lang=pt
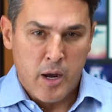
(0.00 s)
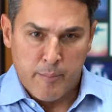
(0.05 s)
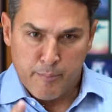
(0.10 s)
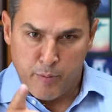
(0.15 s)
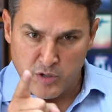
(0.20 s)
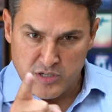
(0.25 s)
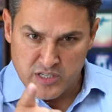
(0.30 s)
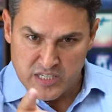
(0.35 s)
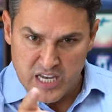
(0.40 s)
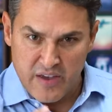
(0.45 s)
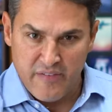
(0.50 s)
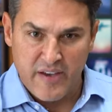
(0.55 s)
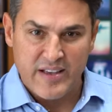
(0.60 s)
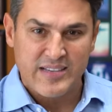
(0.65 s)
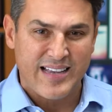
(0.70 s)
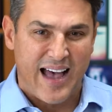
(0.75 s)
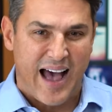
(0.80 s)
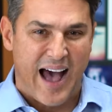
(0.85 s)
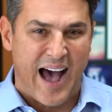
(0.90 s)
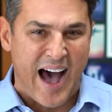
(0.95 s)

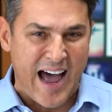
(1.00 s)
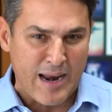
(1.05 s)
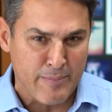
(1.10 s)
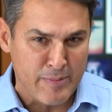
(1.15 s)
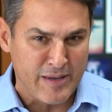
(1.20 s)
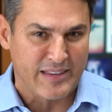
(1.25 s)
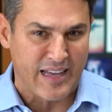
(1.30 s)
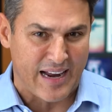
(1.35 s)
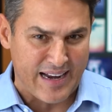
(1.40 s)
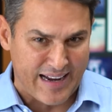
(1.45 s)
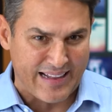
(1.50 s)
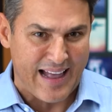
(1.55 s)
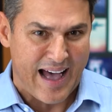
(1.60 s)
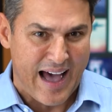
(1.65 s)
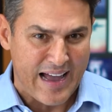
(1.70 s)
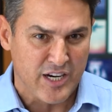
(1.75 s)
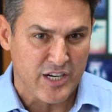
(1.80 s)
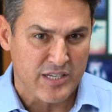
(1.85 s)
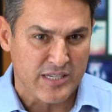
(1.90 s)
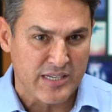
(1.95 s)
possíveis
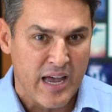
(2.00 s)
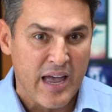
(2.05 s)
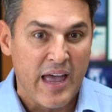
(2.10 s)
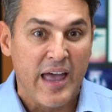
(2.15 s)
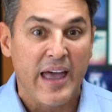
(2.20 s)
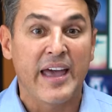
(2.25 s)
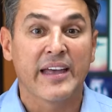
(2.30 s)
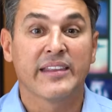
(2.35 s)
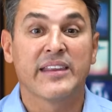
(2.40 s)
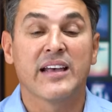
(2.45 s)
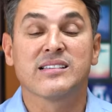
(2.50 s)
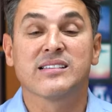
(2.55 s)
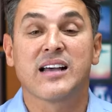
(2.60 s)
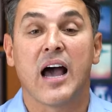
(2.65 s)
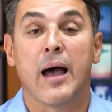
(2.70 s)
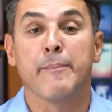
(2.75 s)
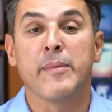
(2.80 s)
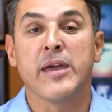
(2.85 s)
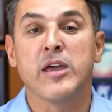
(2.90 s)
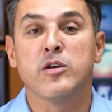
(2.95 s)
arbitrariedades e
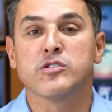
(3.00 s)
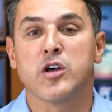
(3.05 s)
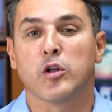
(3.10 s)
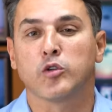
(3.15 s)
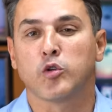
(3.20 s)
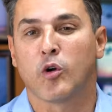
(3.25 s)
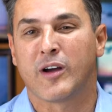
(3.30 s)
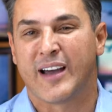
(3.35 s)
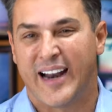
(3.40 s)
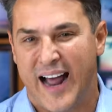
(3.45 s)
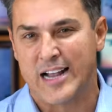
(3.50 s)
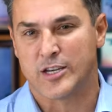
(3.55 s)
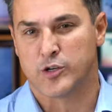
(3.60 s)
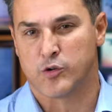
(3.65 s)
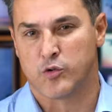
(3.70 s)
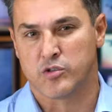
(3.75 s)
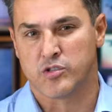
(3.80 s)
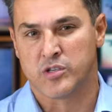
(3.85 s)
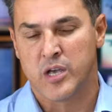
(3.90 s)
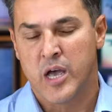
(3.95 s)
descaminhos
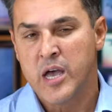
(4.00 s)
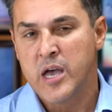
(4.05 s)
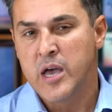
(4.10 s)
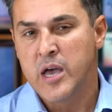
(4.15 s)
autocráticos